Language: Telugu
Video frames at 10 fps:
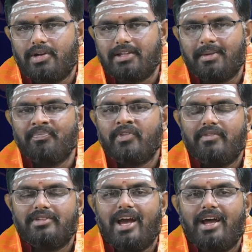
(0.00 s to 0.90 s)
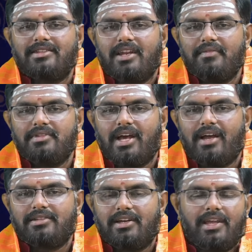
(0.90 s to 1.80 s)
ఉన్నది విద్యార్థిని
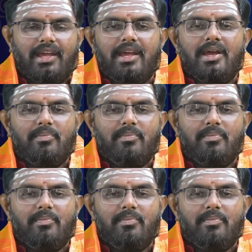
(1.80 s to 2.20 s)
విద్యార్థులకి